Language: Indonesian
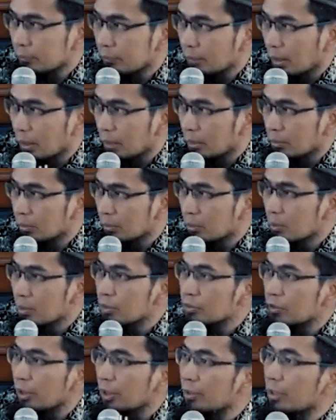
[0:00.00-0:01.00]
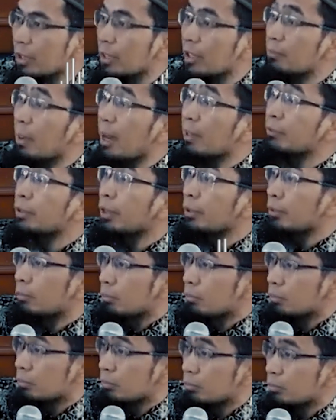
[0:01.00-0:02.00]
Ya, saya dari
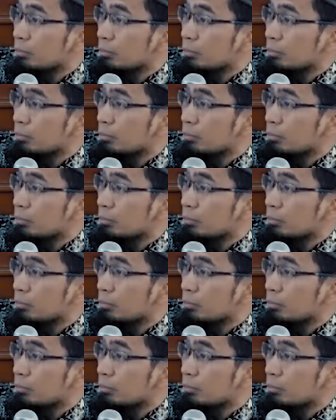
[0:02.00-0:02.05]
Banten,